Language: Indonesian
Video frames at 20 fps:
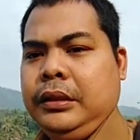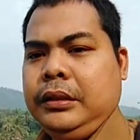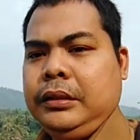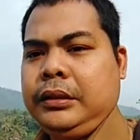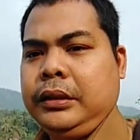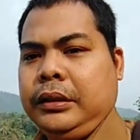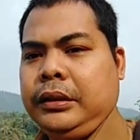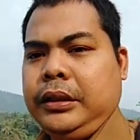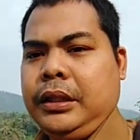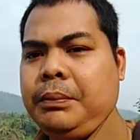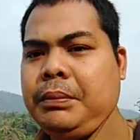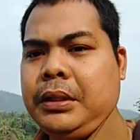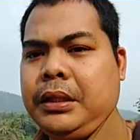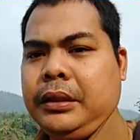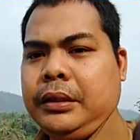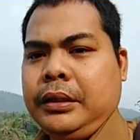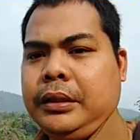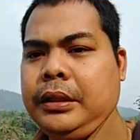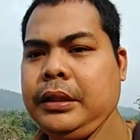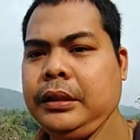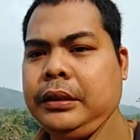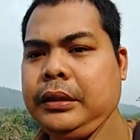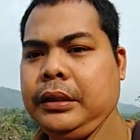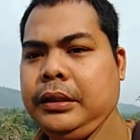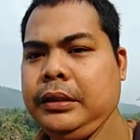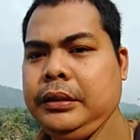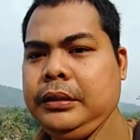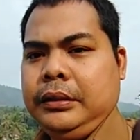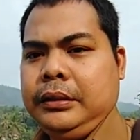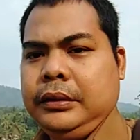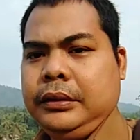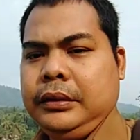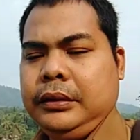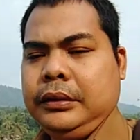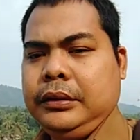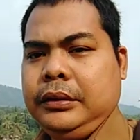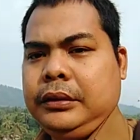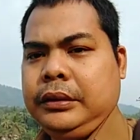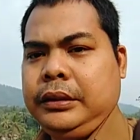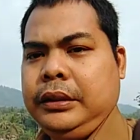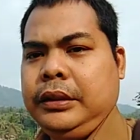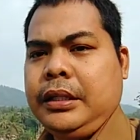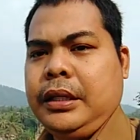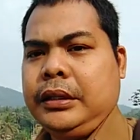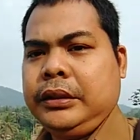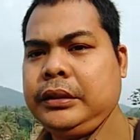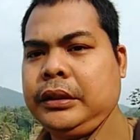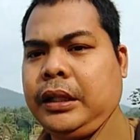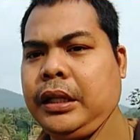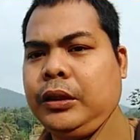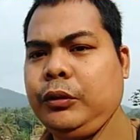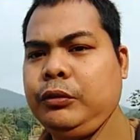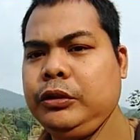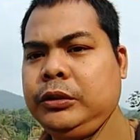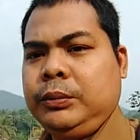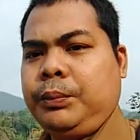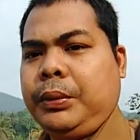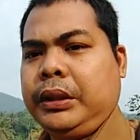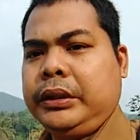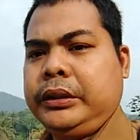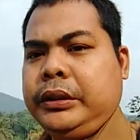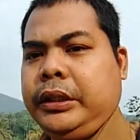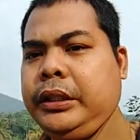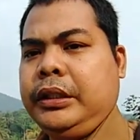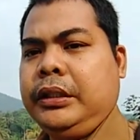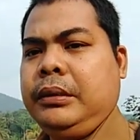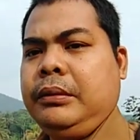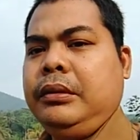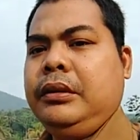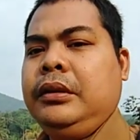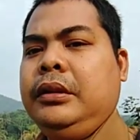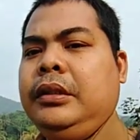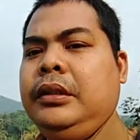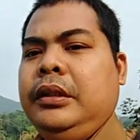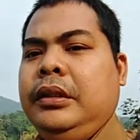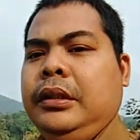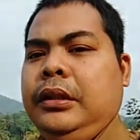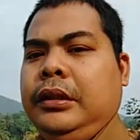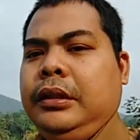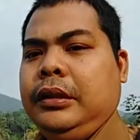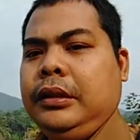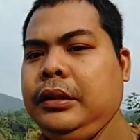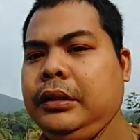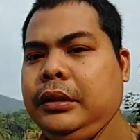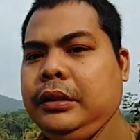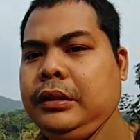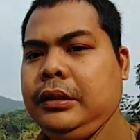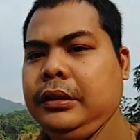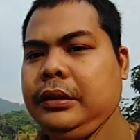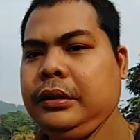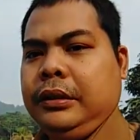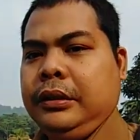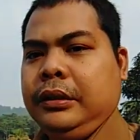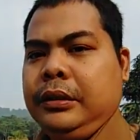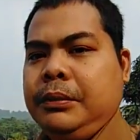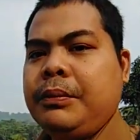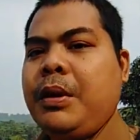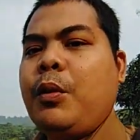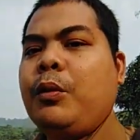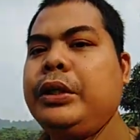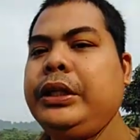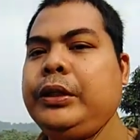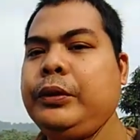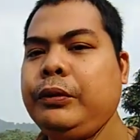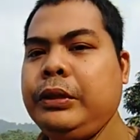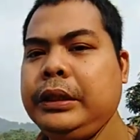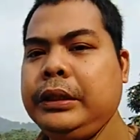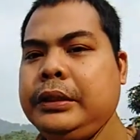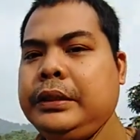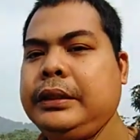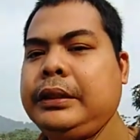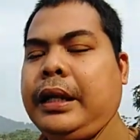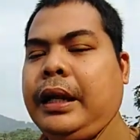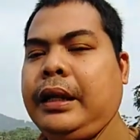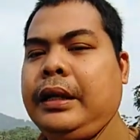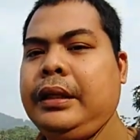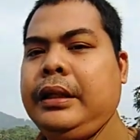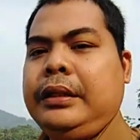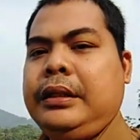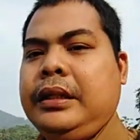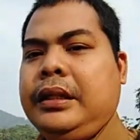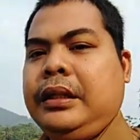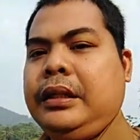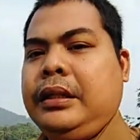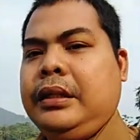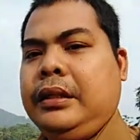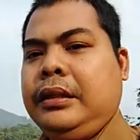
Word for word: setiap ada kegiatan tidak 100% eh, mau ikut karena ya